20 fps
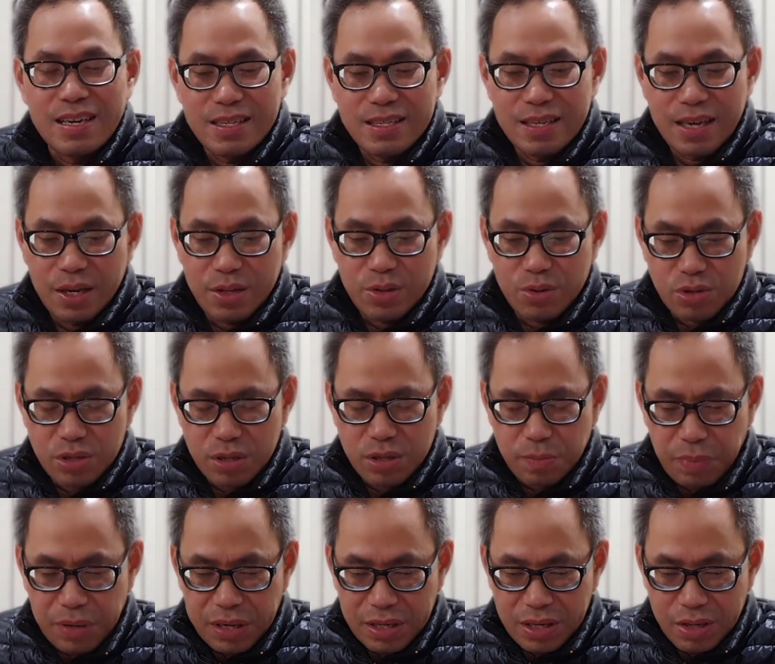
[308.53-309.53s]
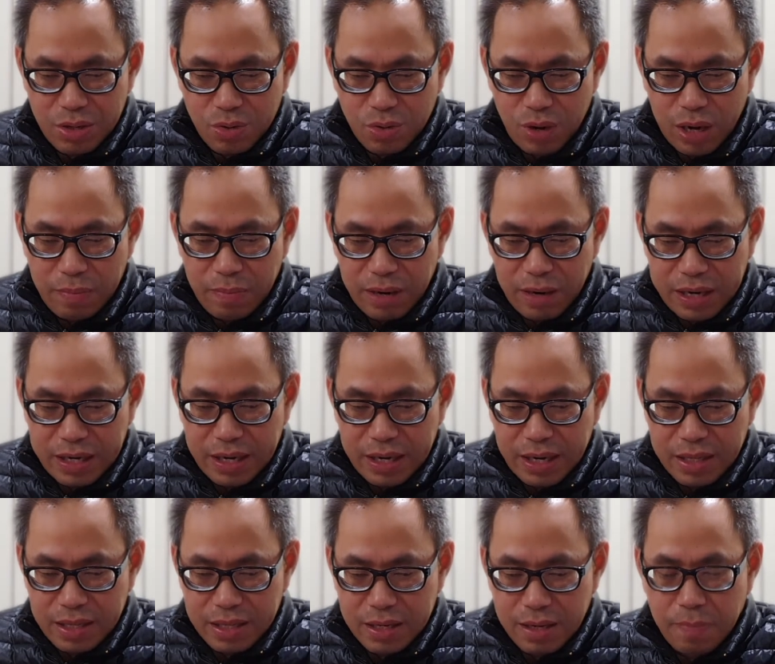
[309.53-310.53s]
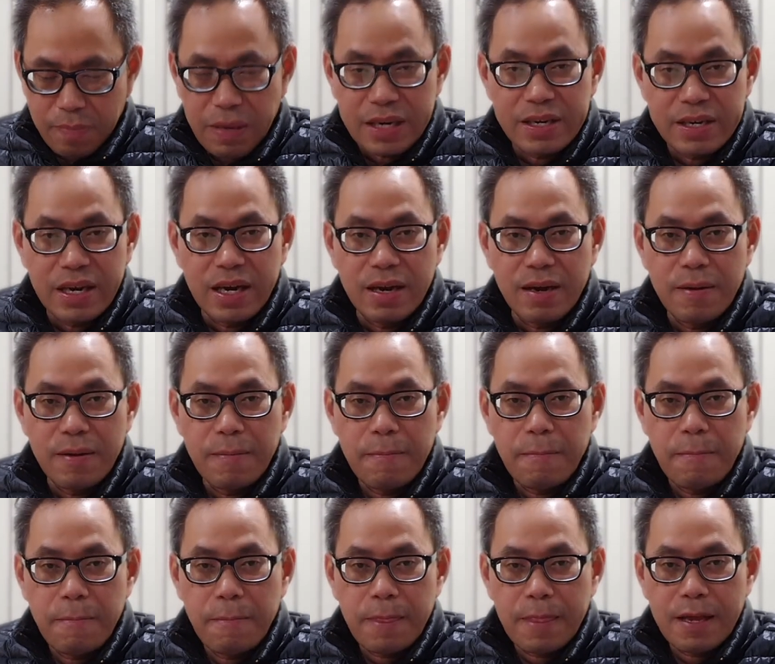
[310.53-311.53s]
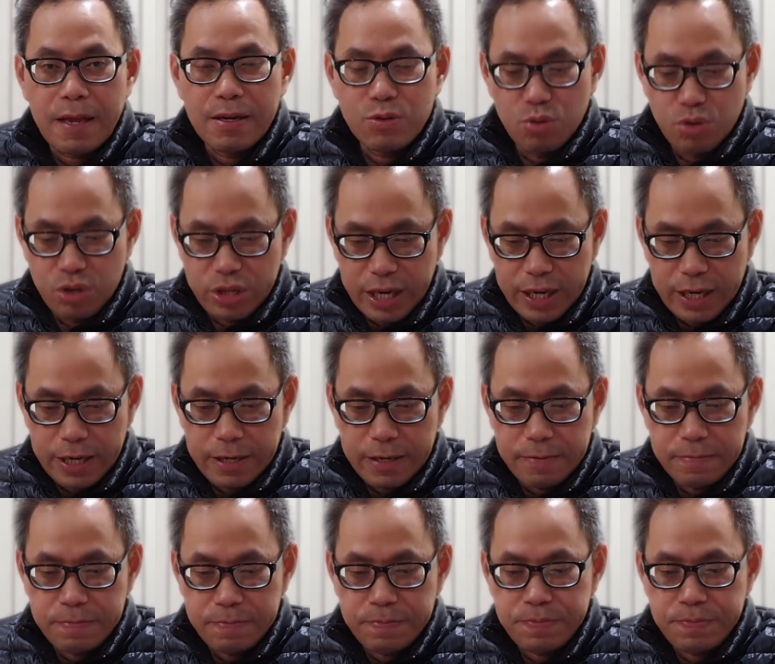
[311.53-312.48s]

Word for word: yaitu seperti Tuhan melihat kepada dunia ini.